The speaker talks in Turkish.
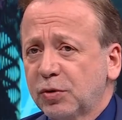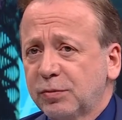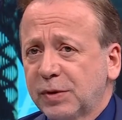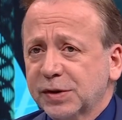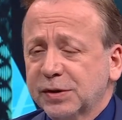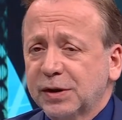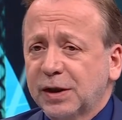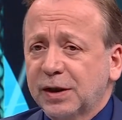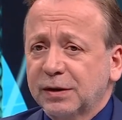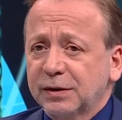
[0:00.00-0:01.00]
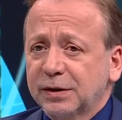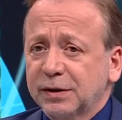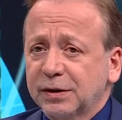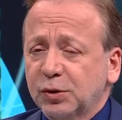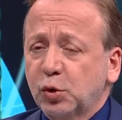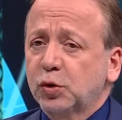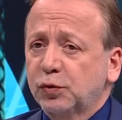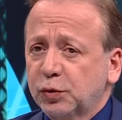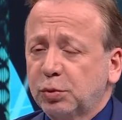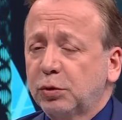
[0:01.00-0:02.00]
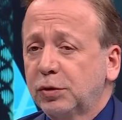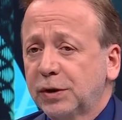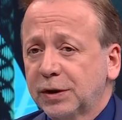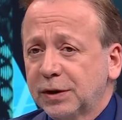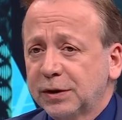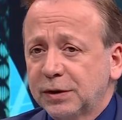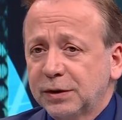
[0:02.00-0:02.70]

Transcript: maçında e, kötü futbol oynadı.